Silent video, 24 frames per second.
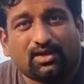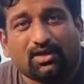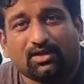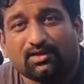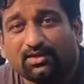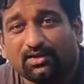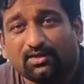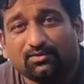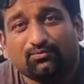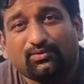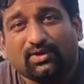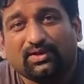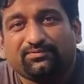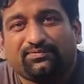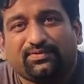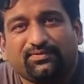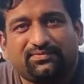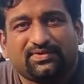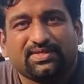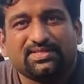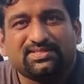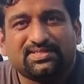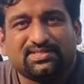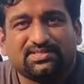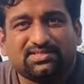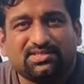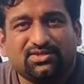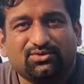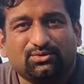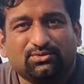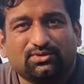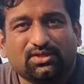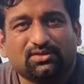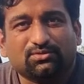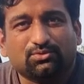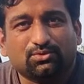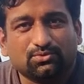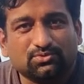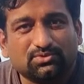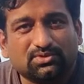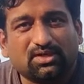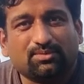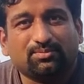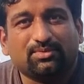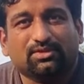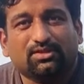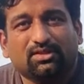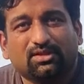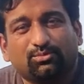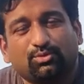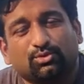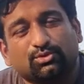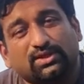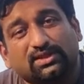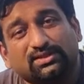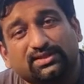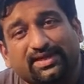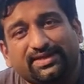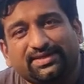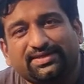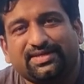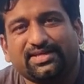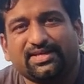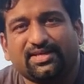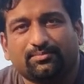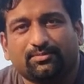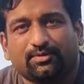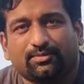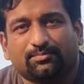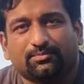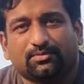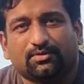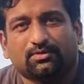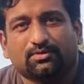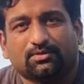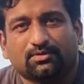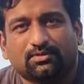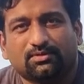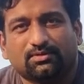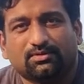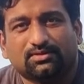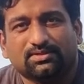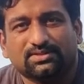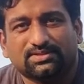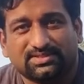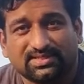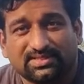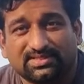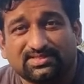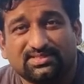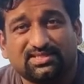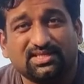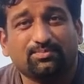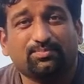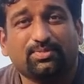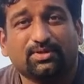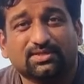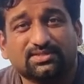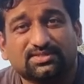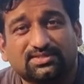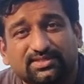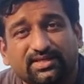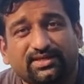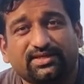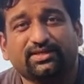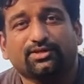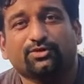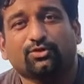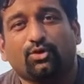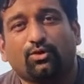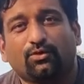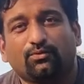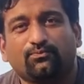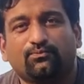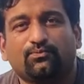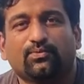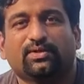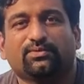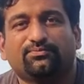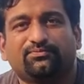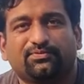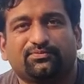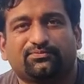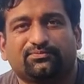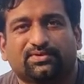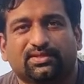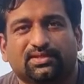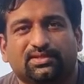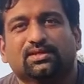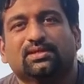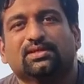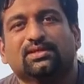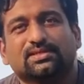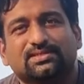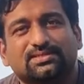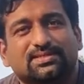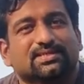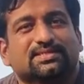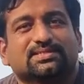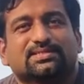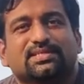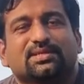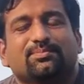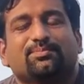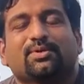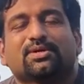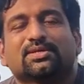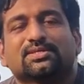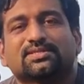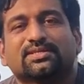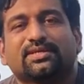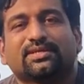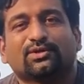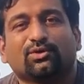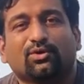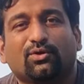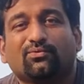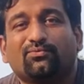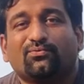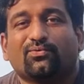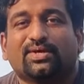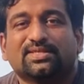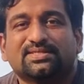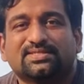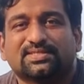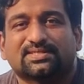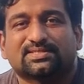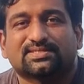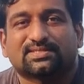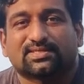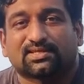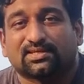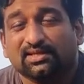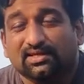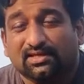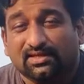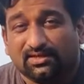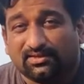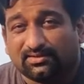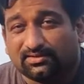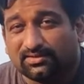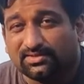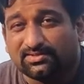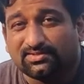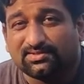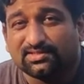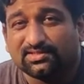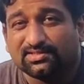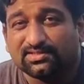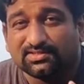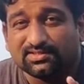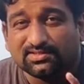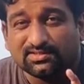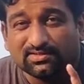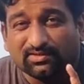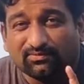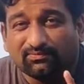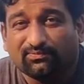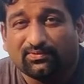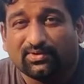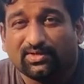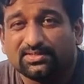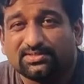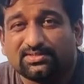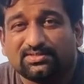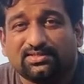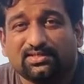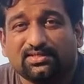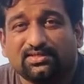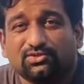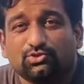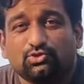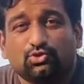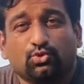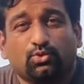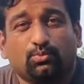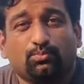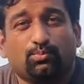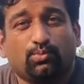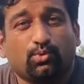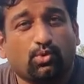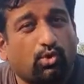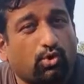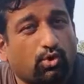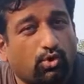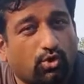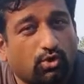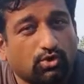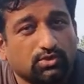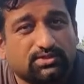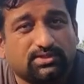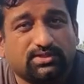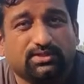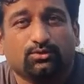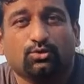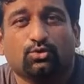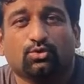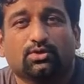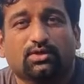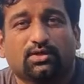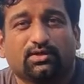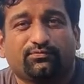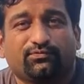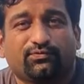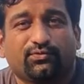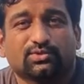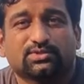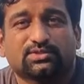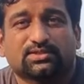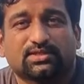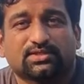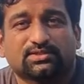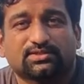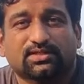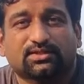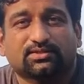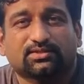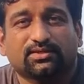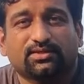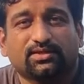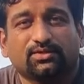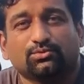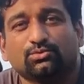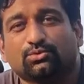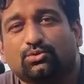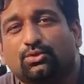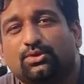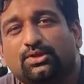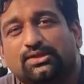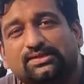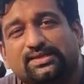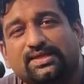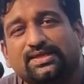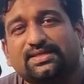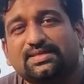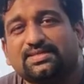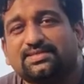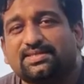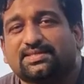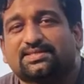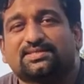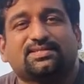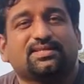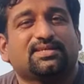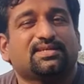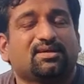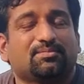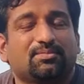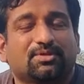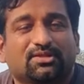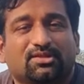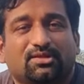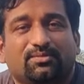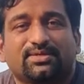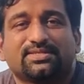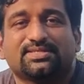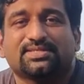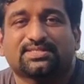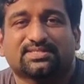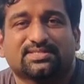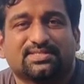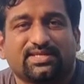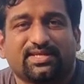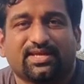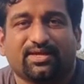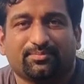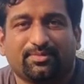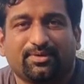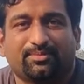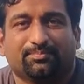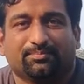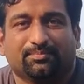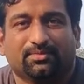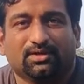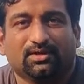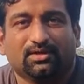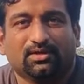अगर 150 60 होता तो उसका मतलब होता 90 एम एम सिक्सटी परसेंट ऑफ 150 सिक्सटी परसेंट ऑफ वन सिक्सटी दिस इज द फर्स्ट थिंग जो बहुत से लोग कन्फ्यूज़ कर जाते हैं उनको लगता है कि सिक्सटी का मतलब है सिक्सटी एम एम